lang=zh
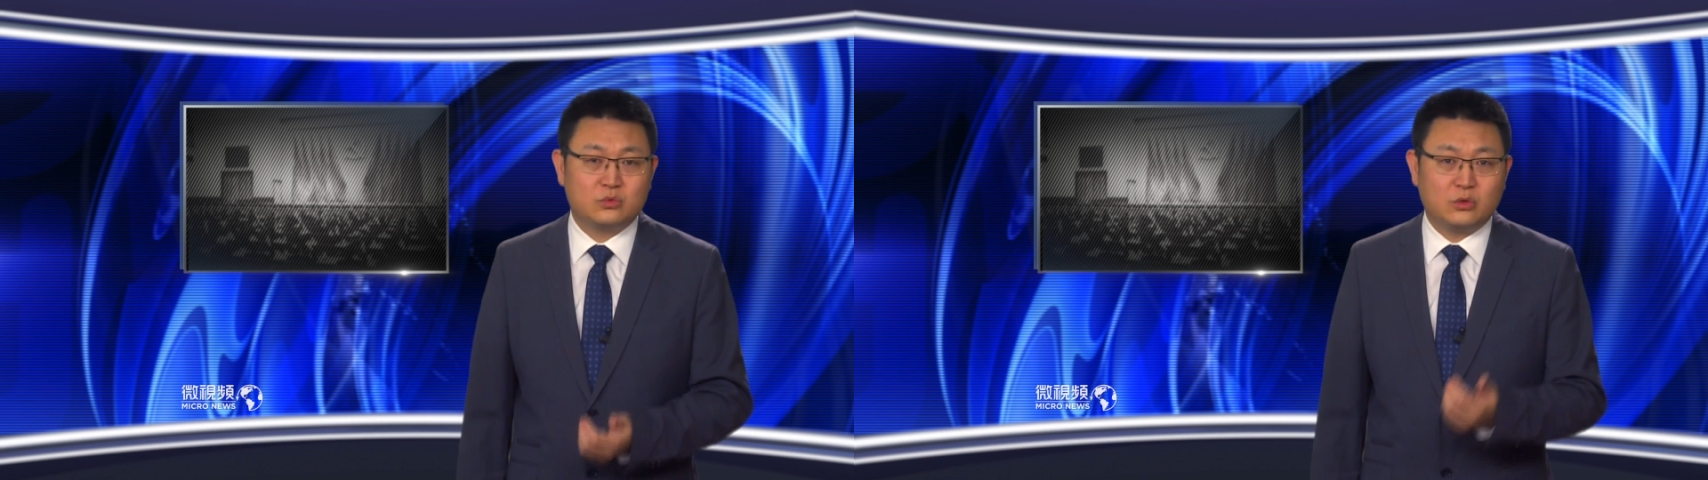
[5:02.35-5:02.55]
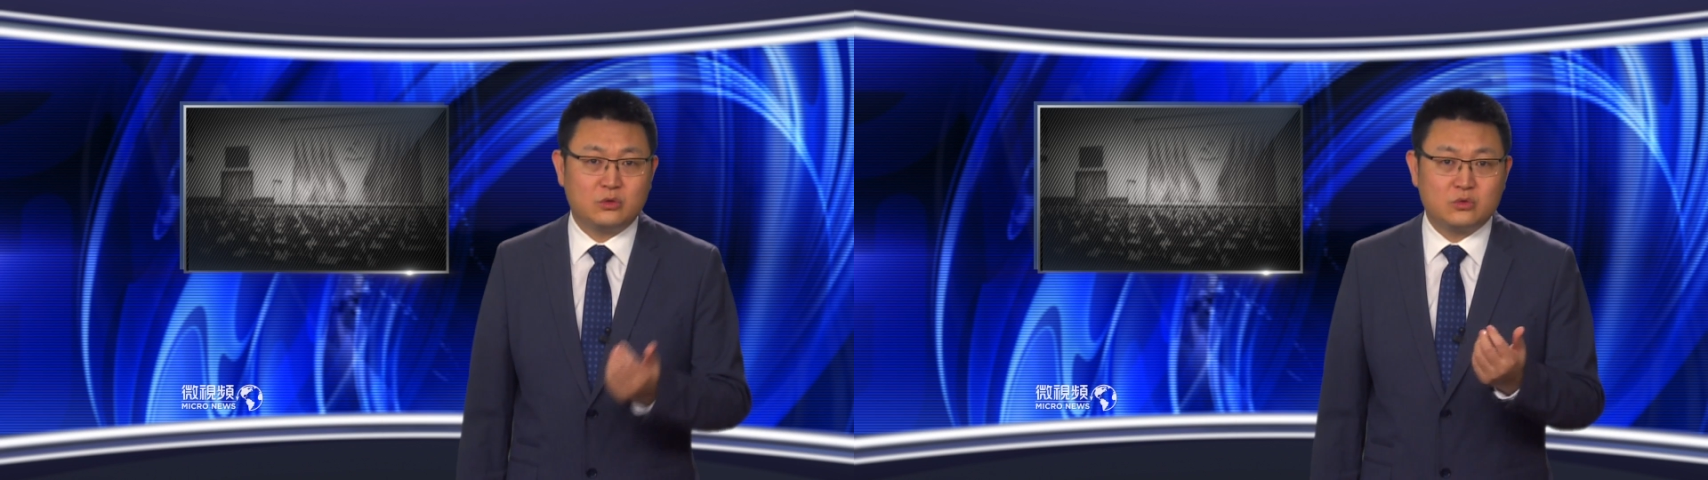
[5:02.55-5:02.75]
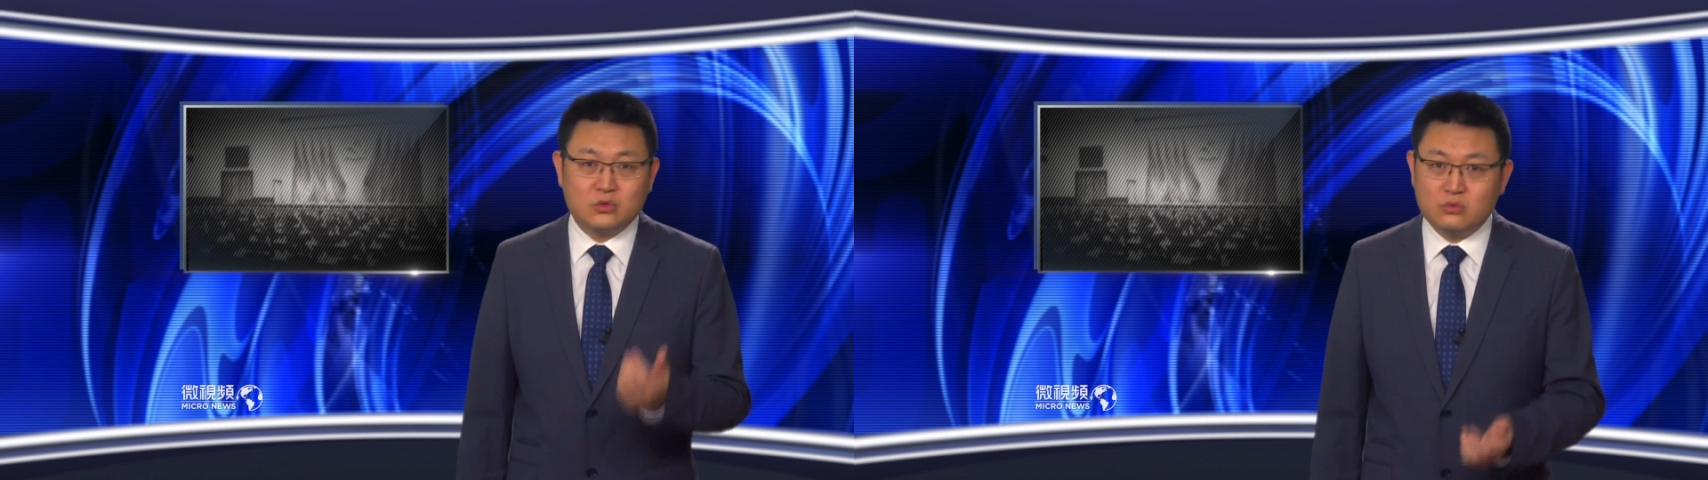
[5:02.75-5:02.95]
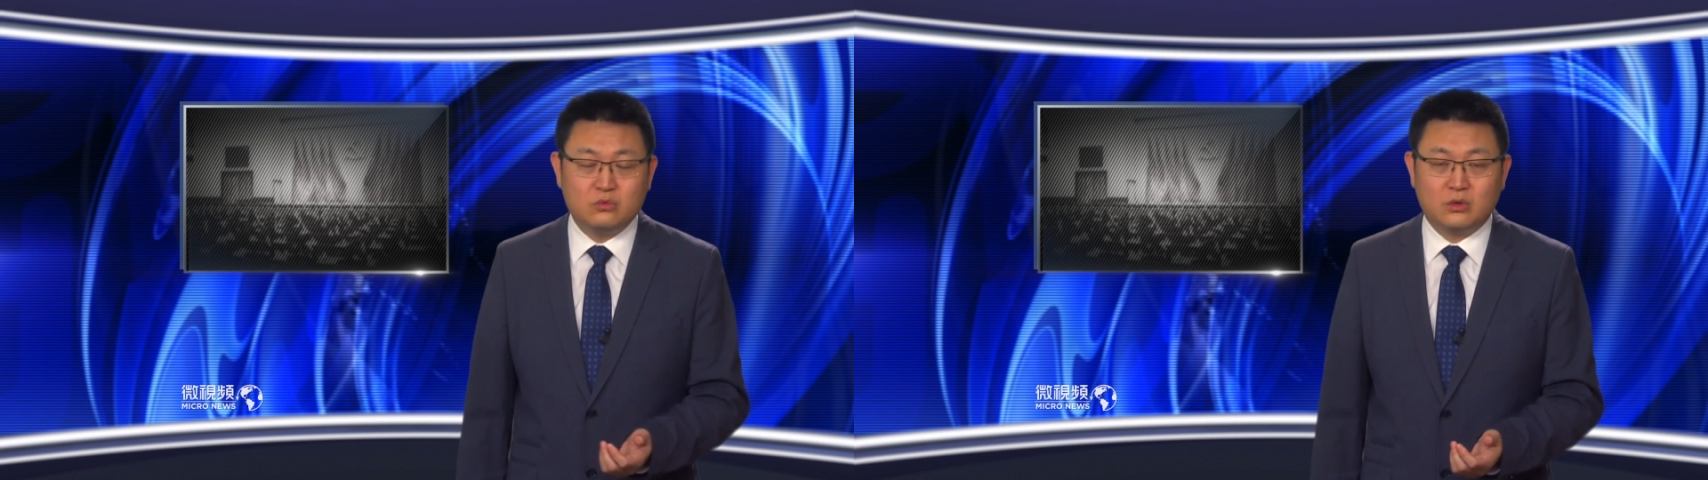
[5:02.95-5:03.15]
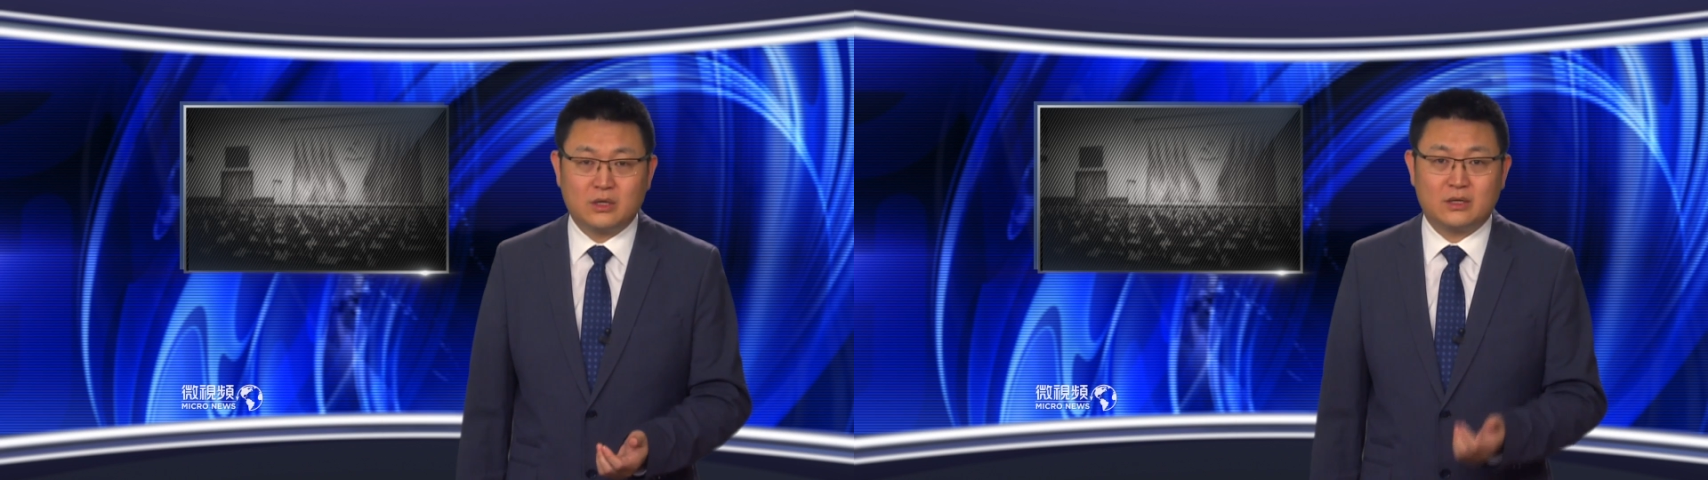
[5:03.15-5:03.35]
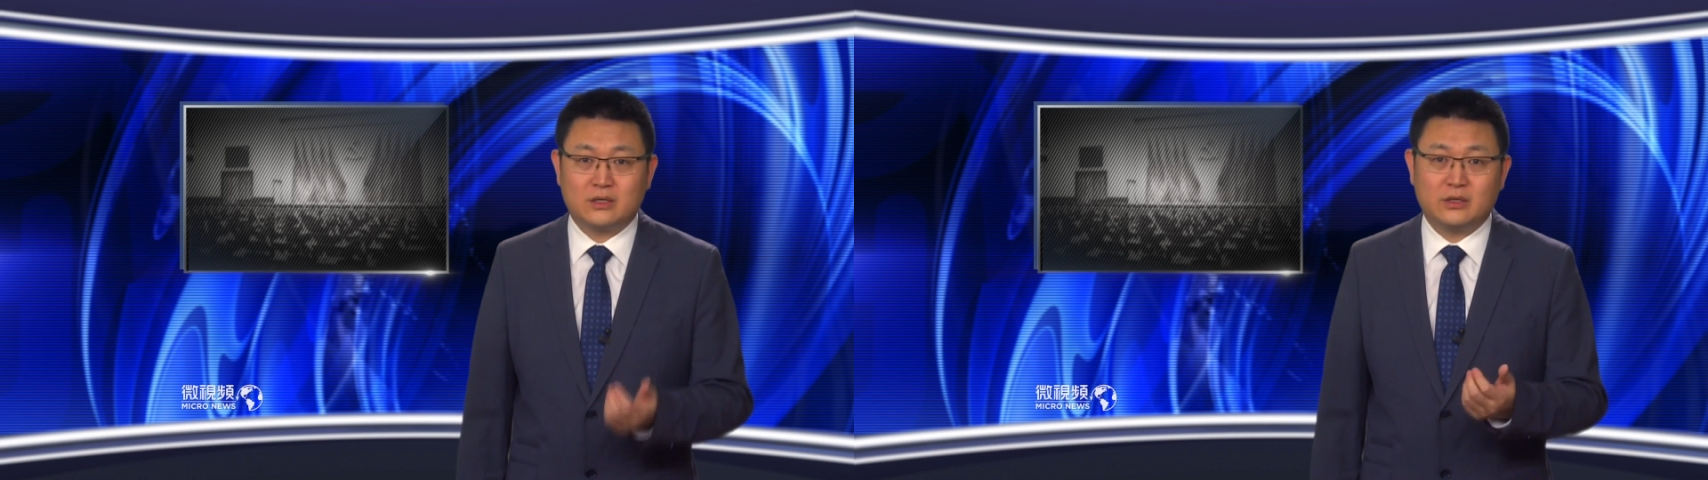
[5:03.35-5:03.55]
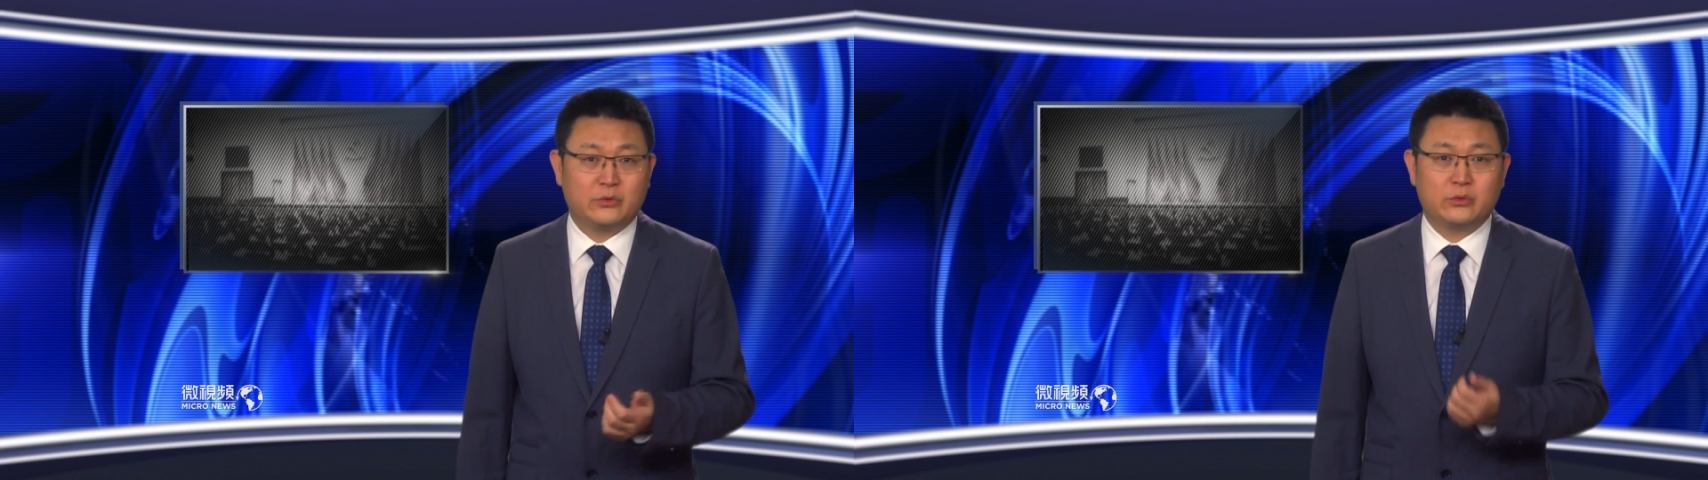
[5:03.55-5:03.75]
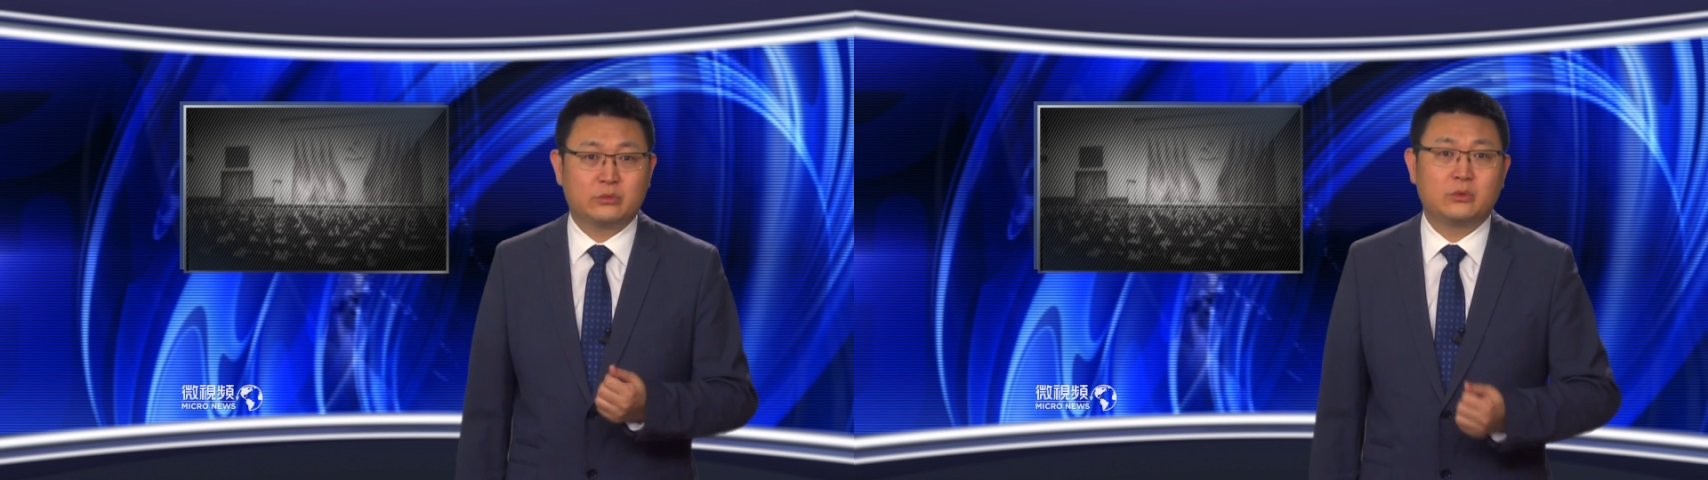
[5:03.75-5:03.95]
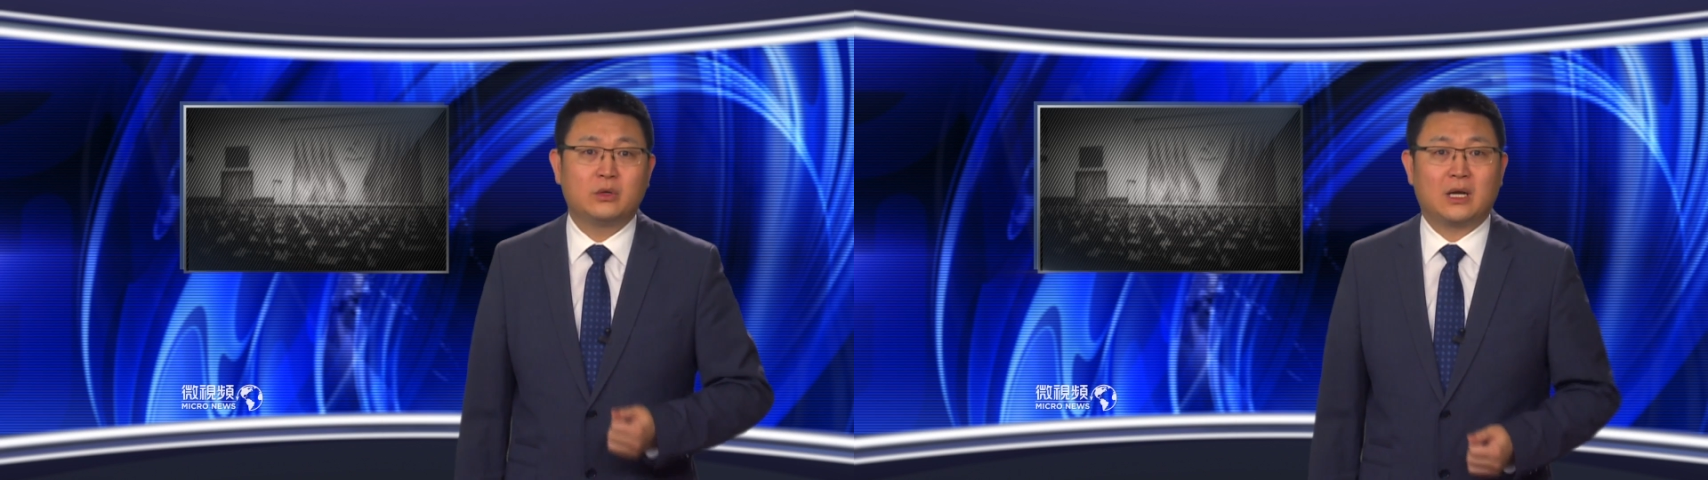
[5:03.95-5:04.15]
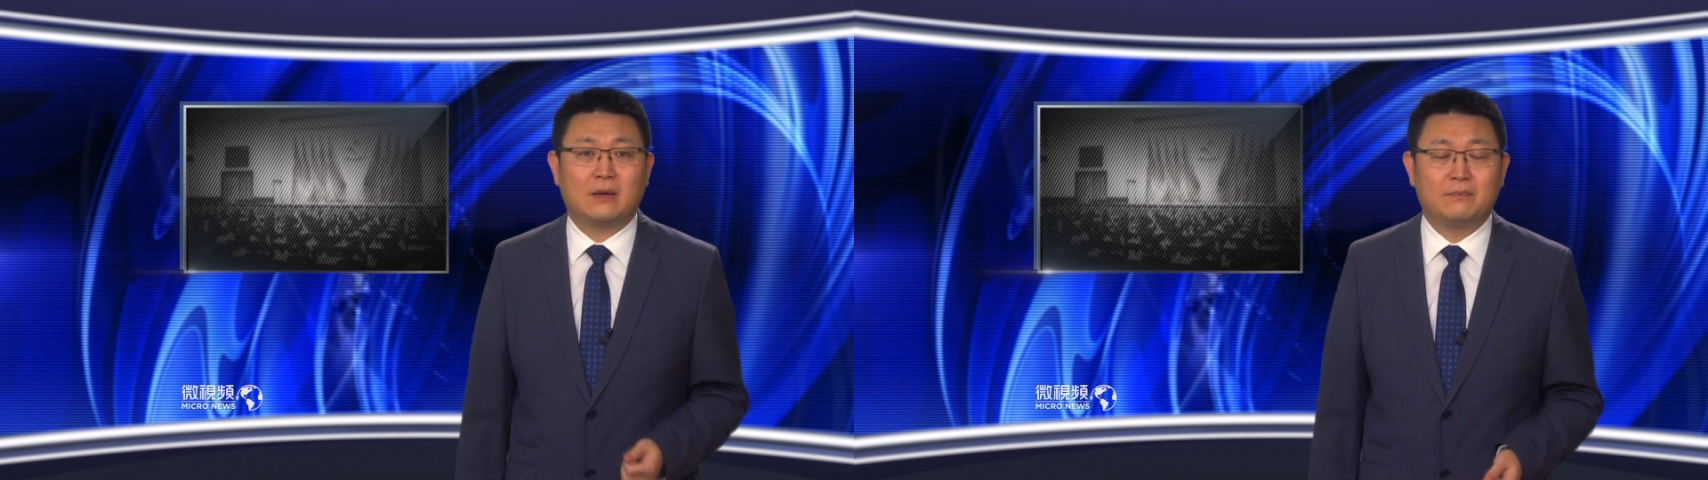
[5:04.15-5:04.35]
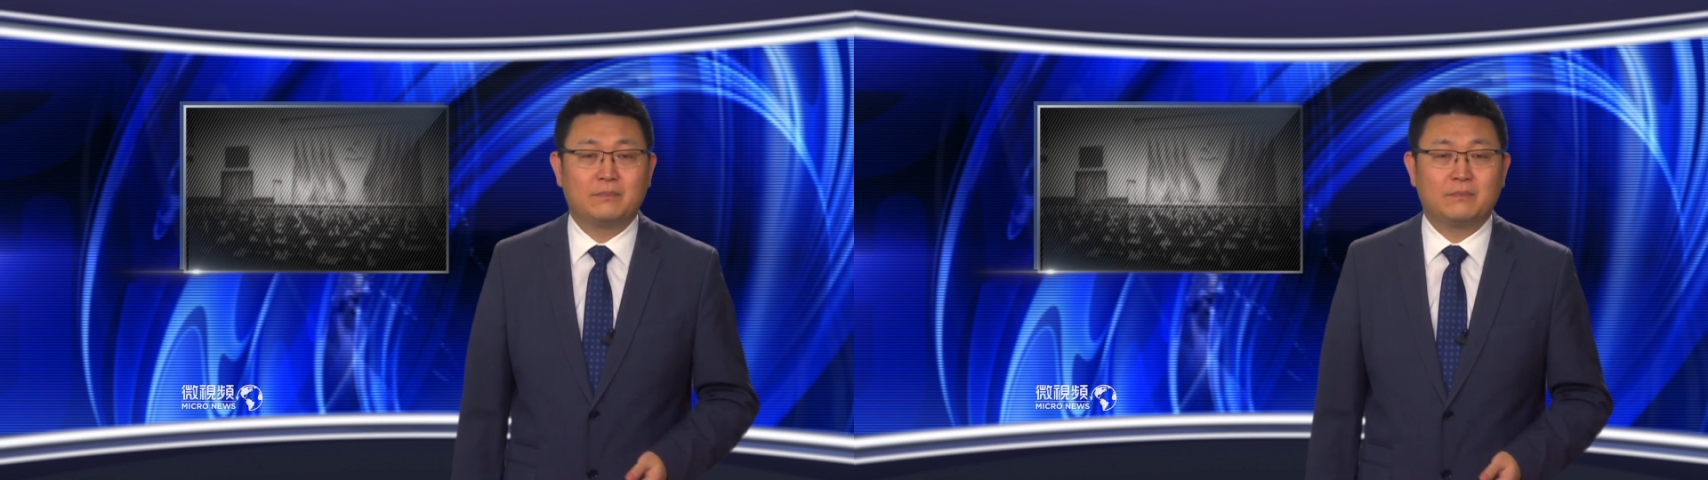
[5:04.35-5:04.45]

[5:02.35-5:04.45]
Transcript: 对中国人是有用多了。